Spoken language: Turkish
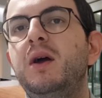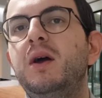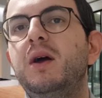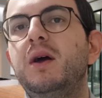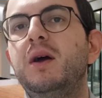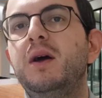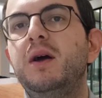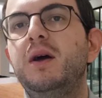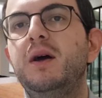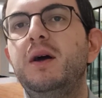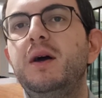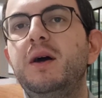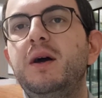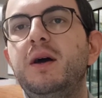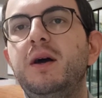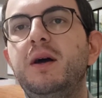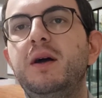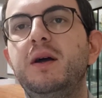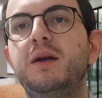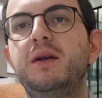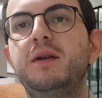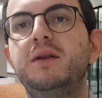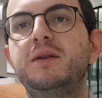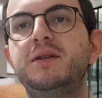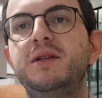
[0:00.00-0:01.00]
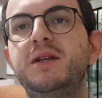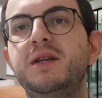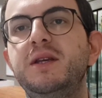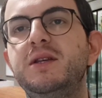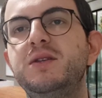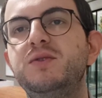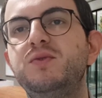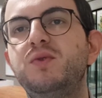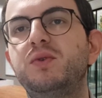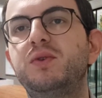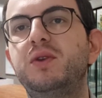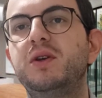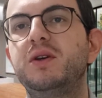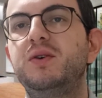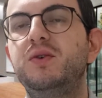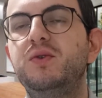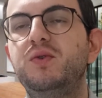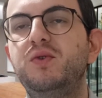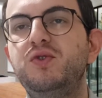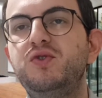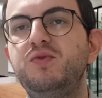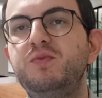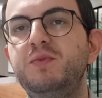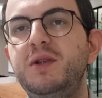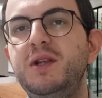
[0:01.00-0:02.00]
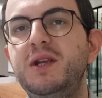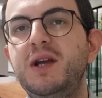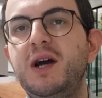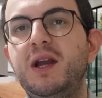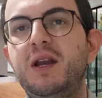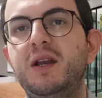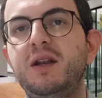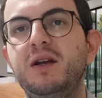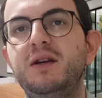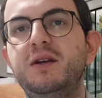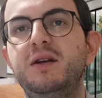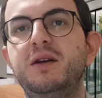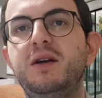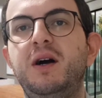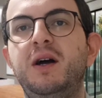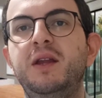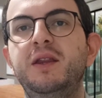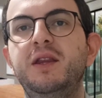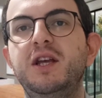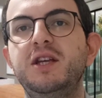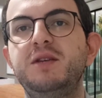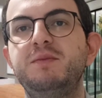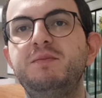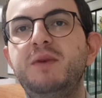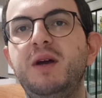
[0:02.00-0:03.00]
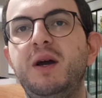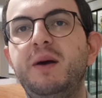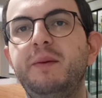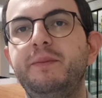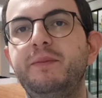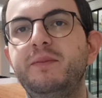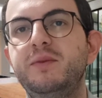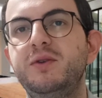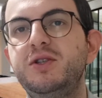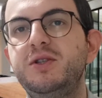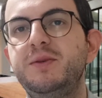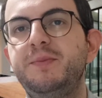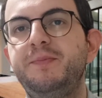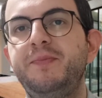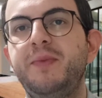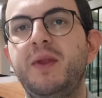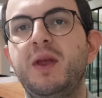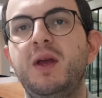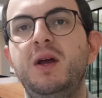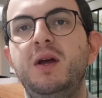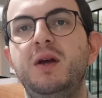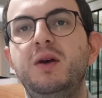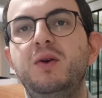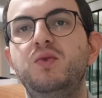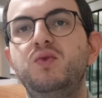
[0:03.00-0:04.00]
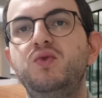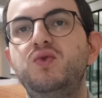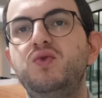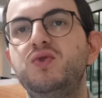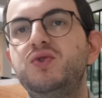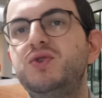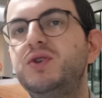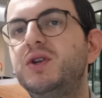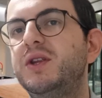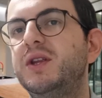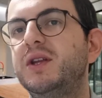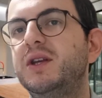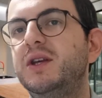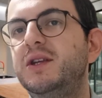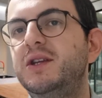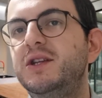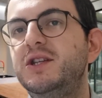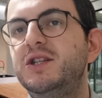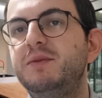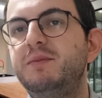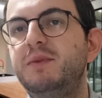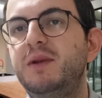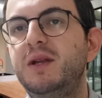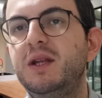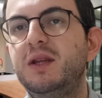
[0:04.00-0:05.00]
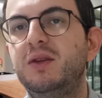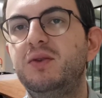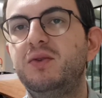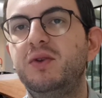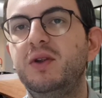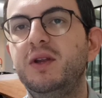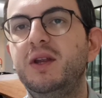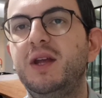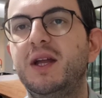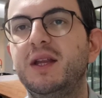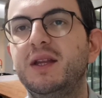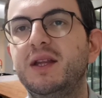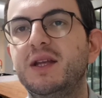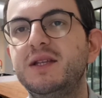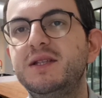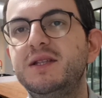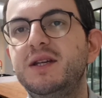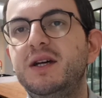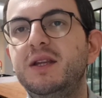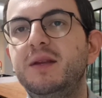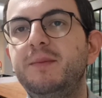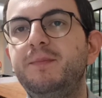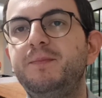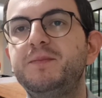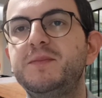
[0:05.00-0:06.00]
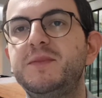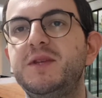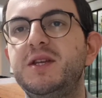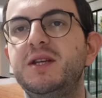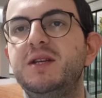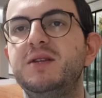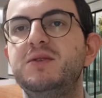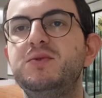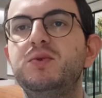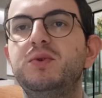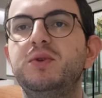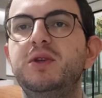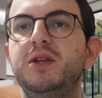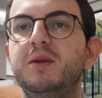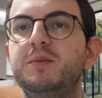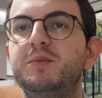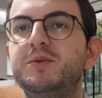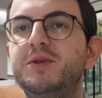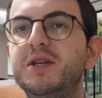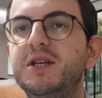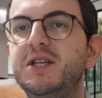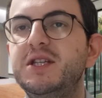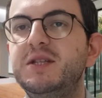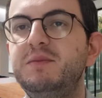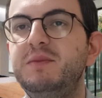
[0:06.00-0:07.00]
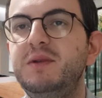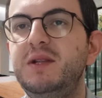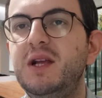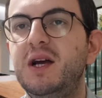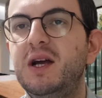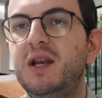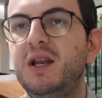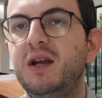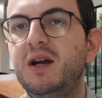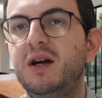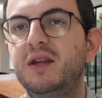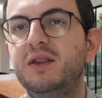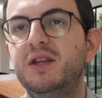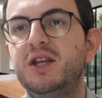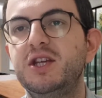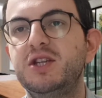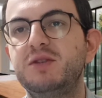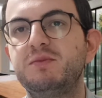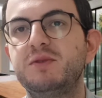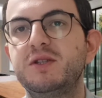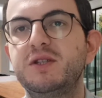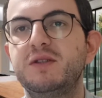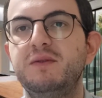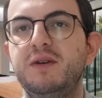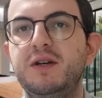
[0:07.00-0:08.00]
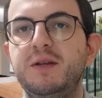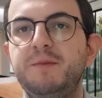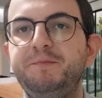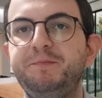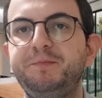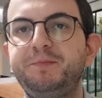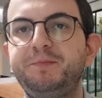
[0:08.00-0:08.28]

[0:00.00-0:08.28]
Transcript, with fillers: 8.43 ee, milyarlık anlaşma yapmış. Üçüncü sırada Girişim Elektronik Ergesan 8.28 milyarlık anlaşması var.